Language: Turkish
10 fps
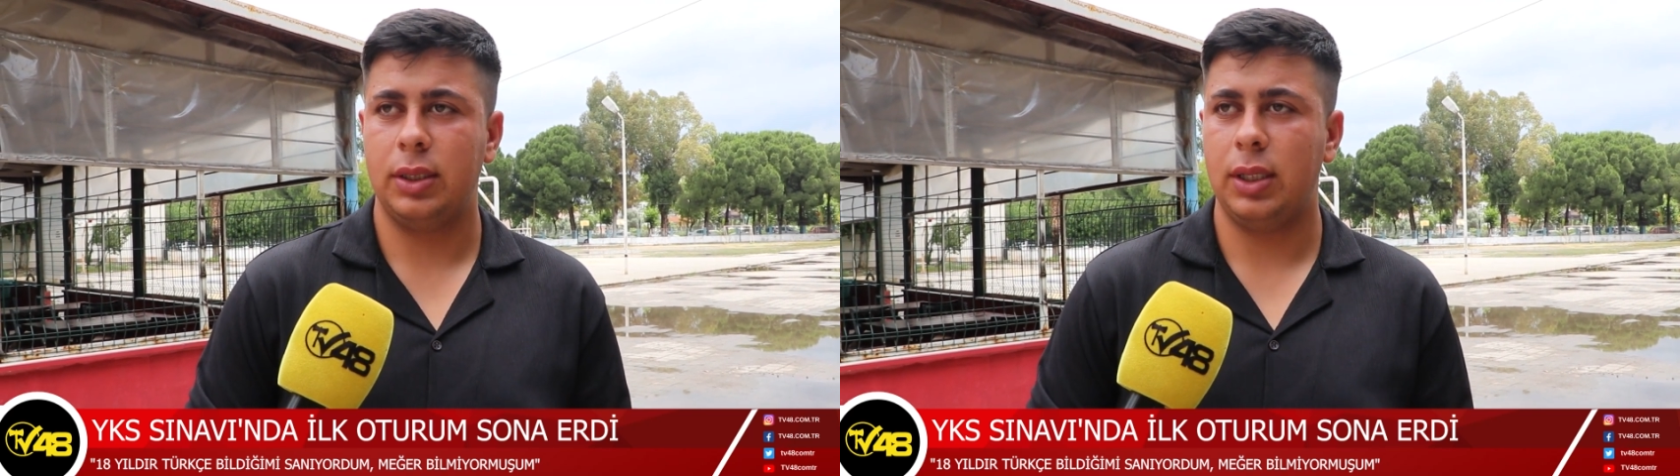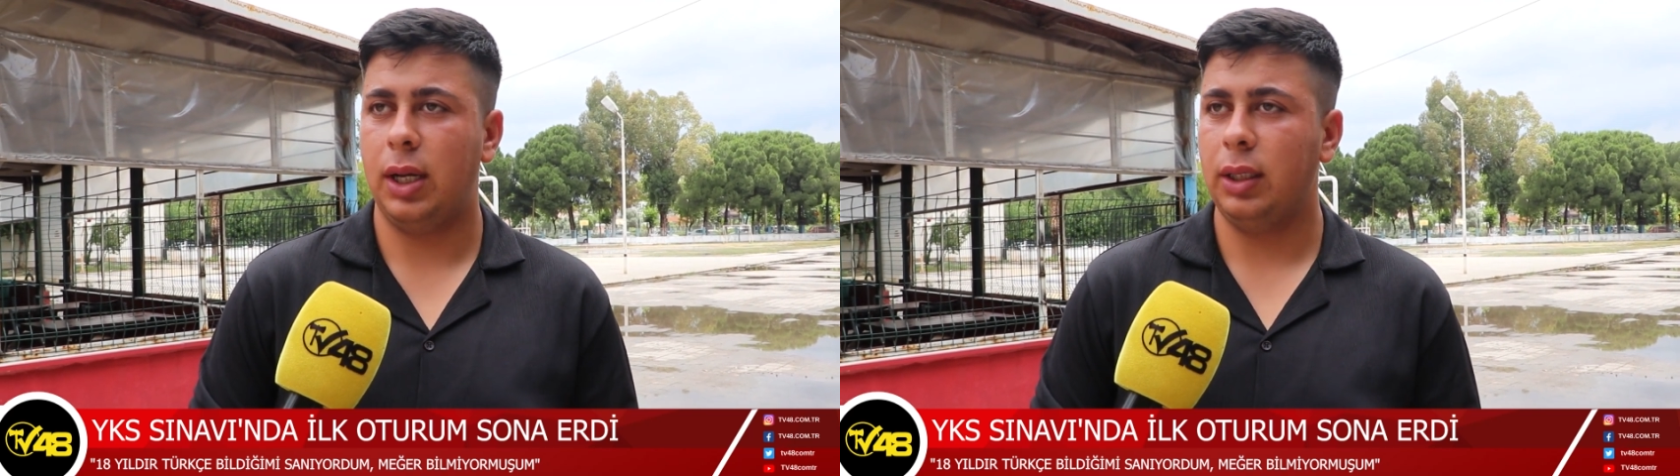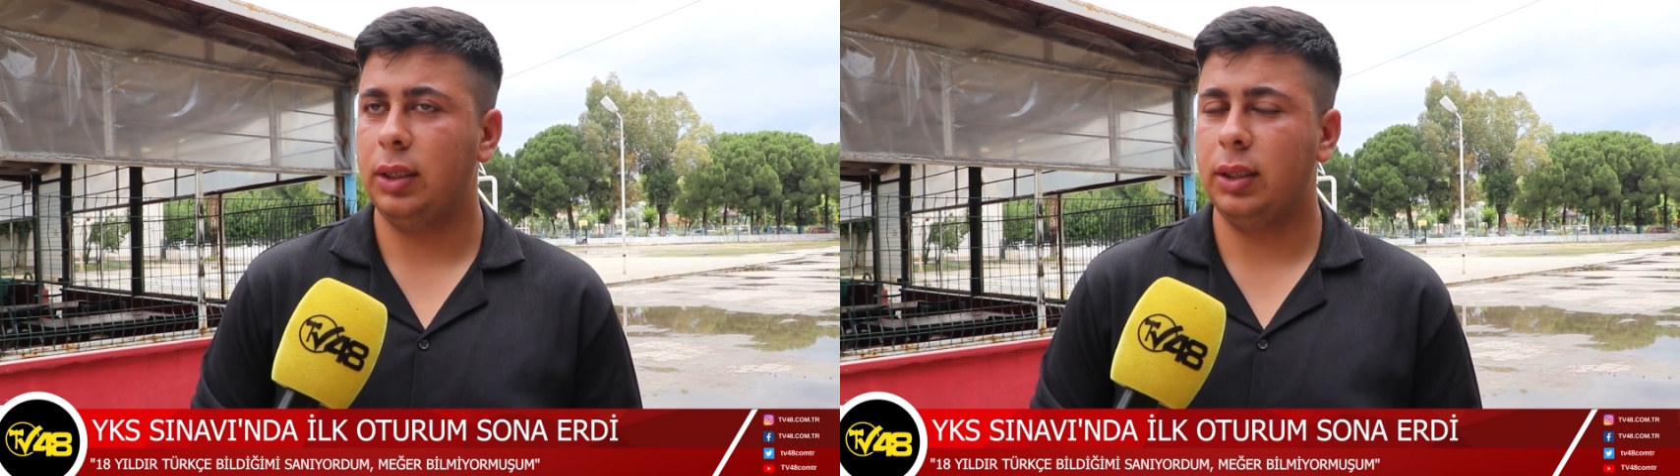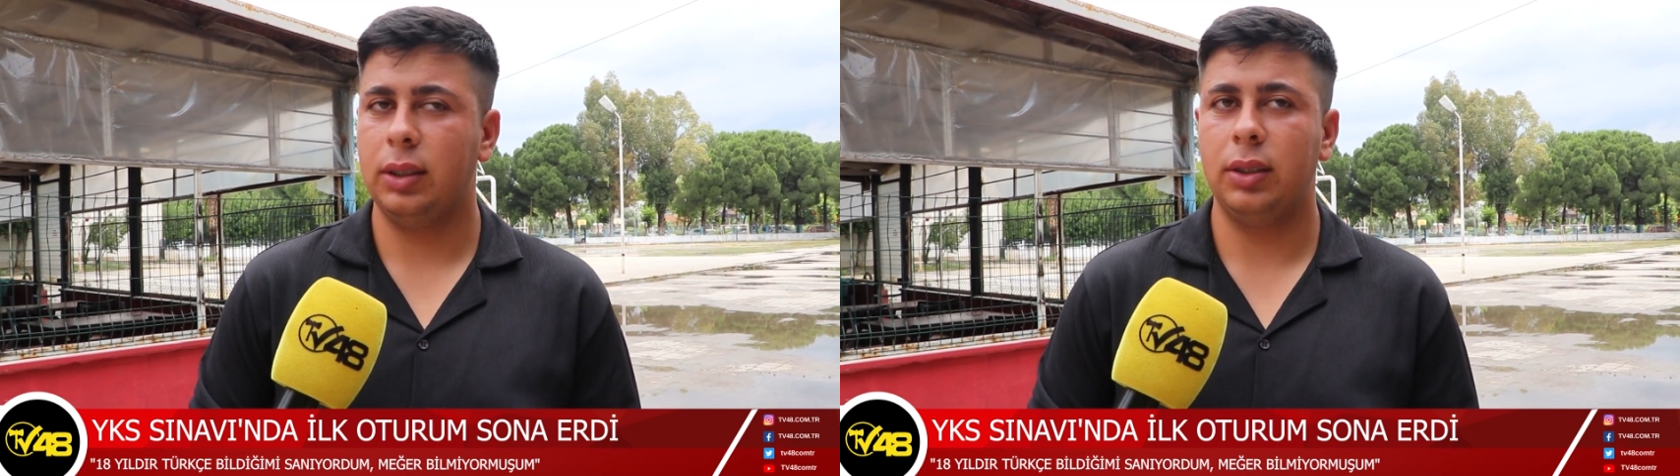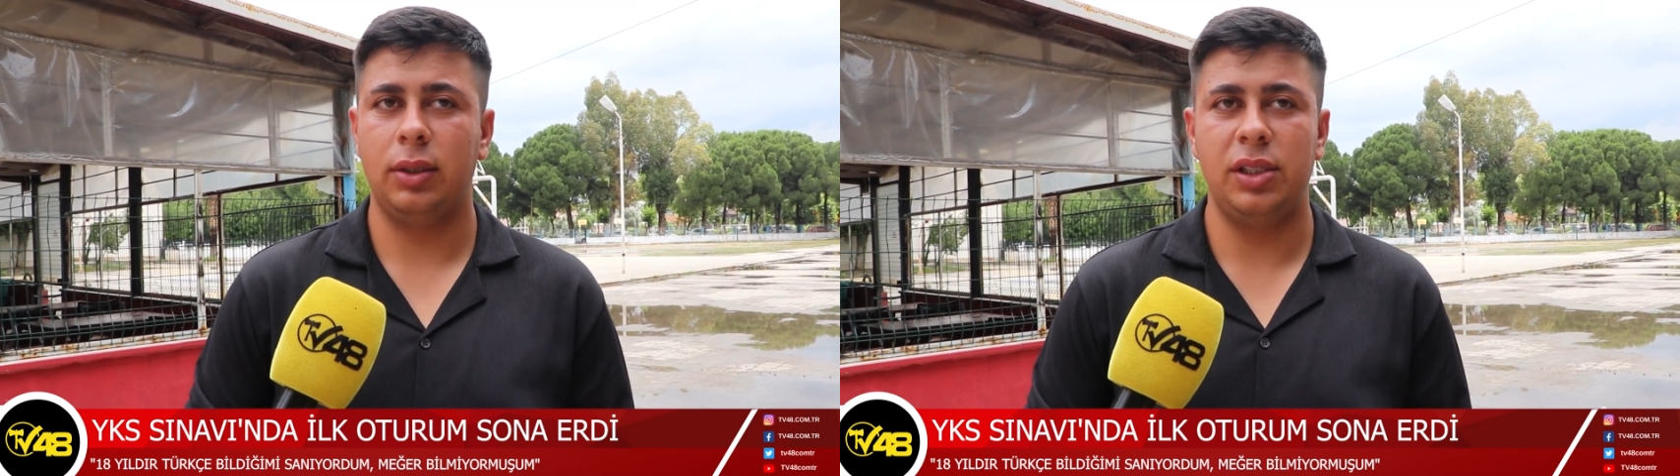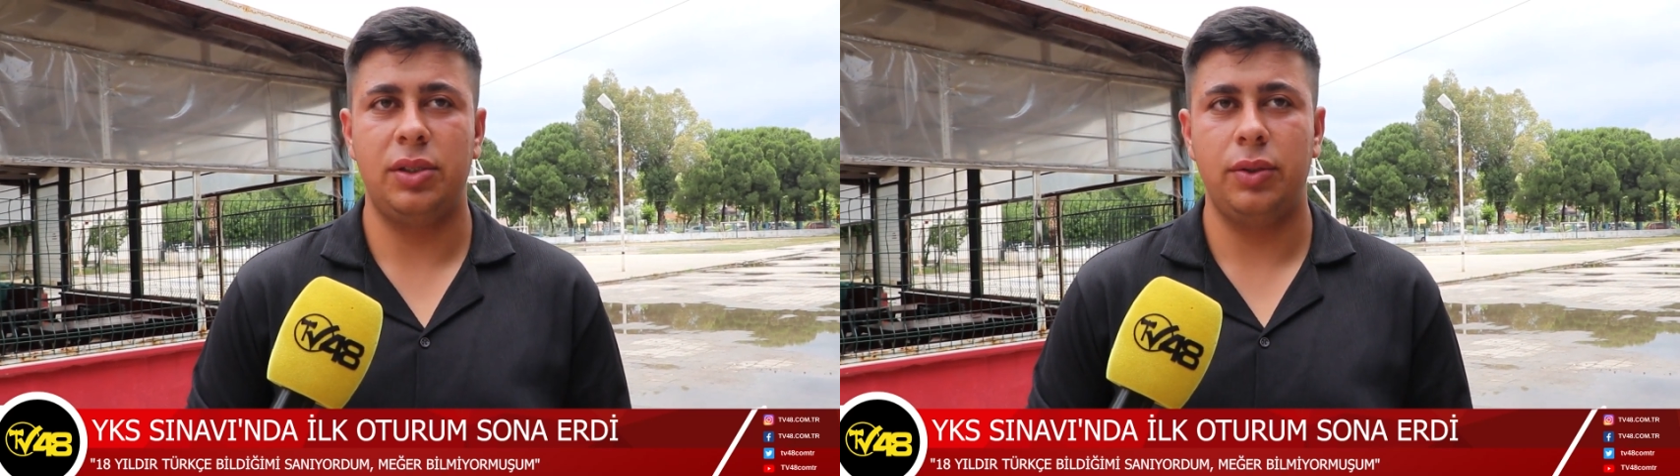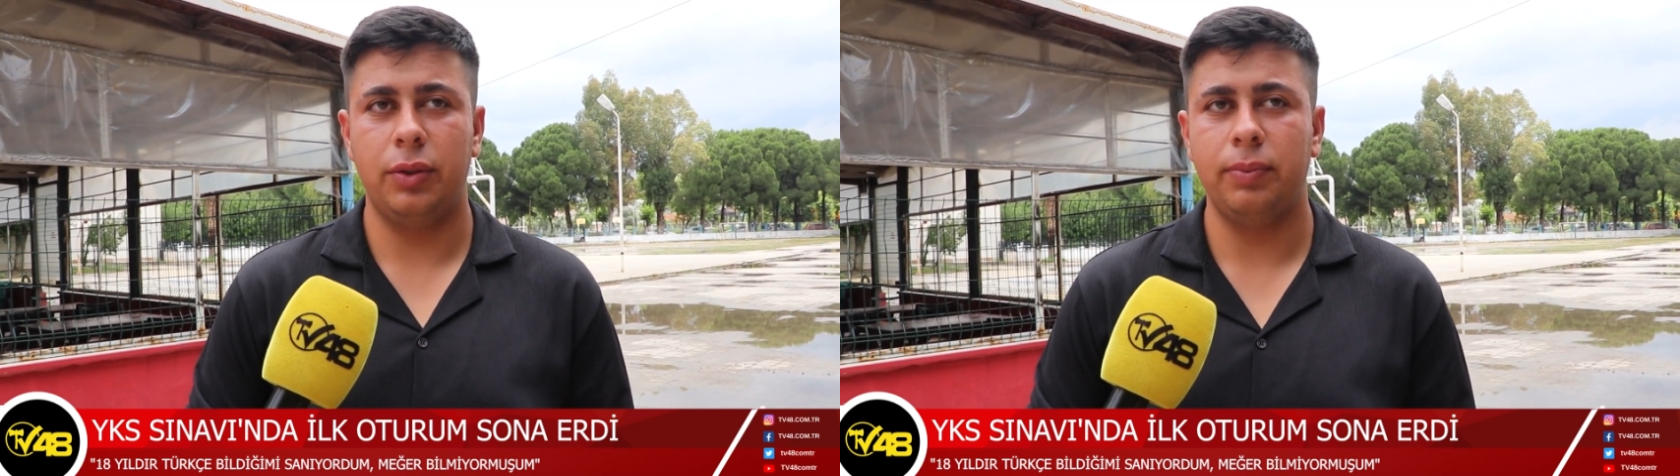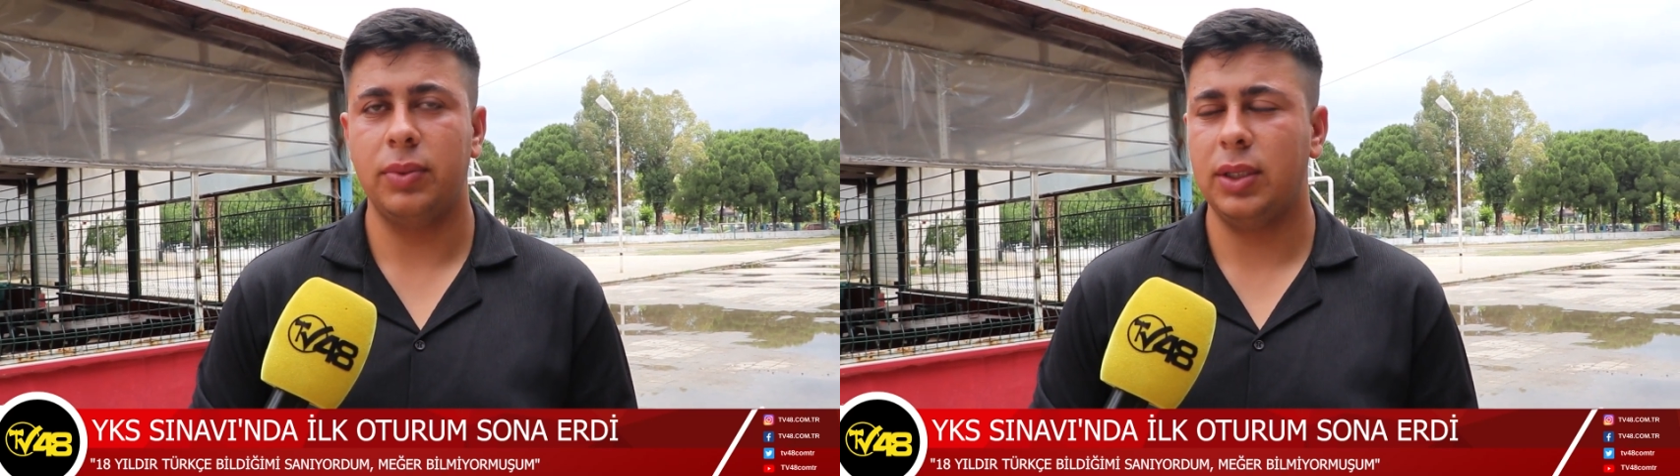Sağlık
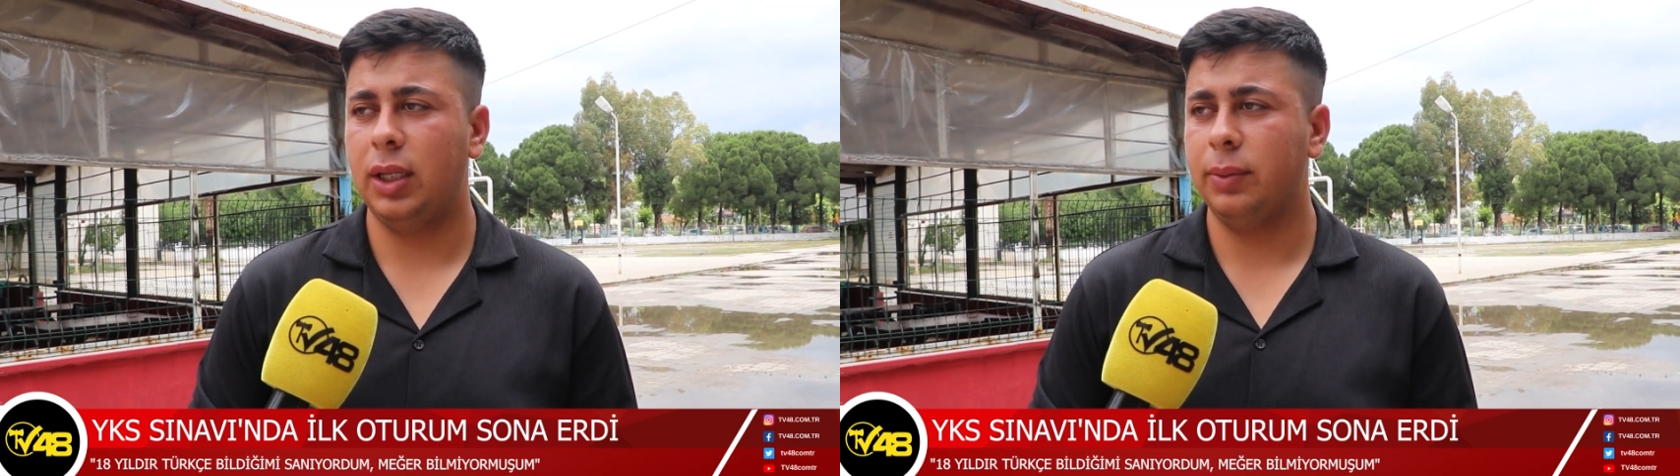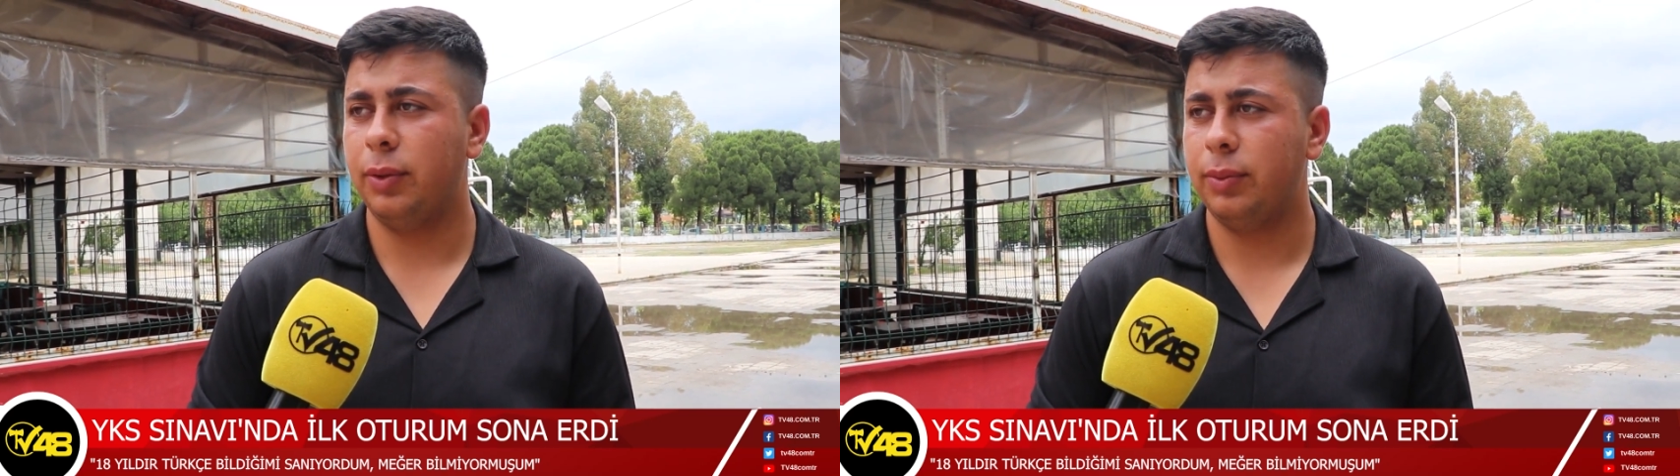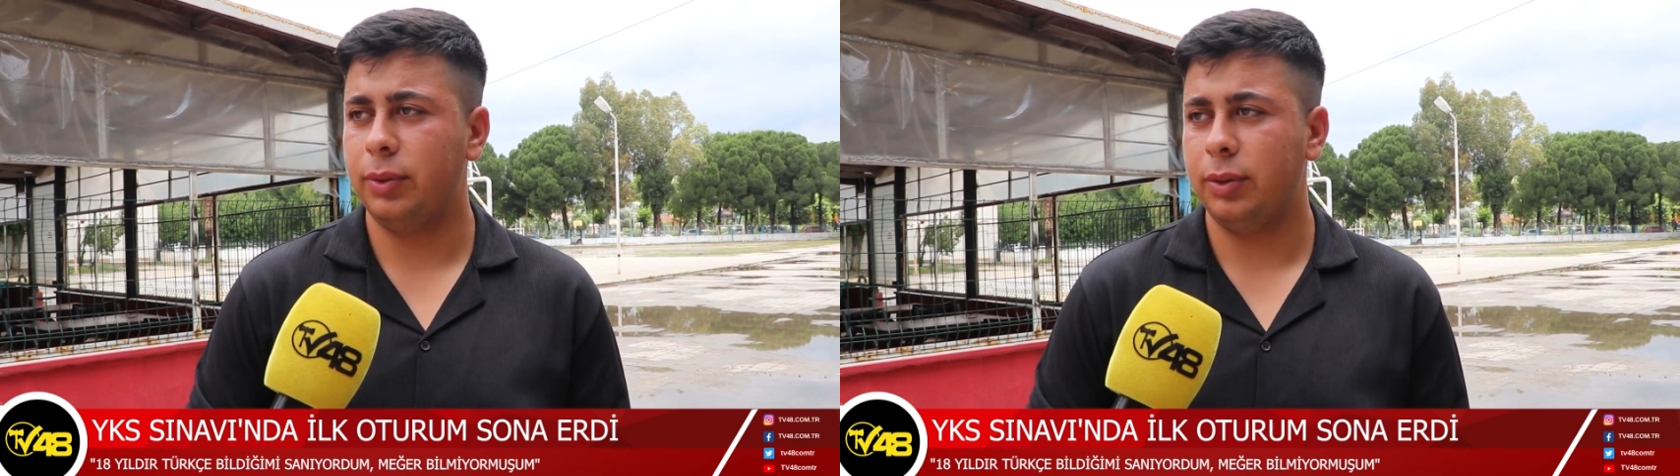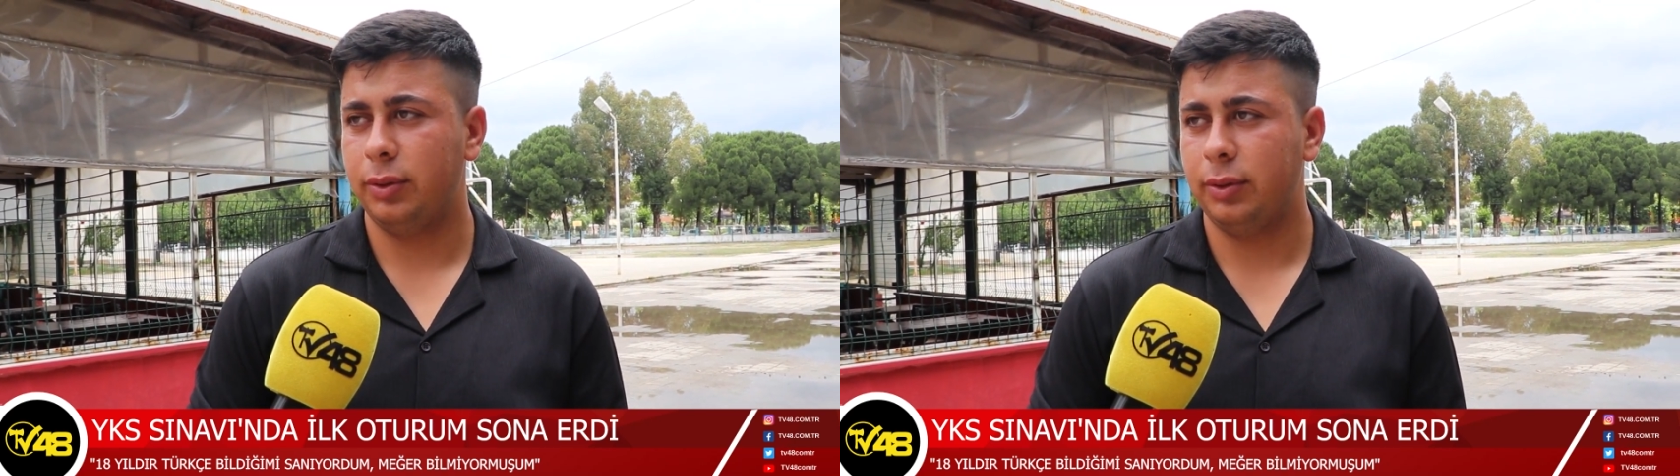istiyorum. Sağlık bölümü.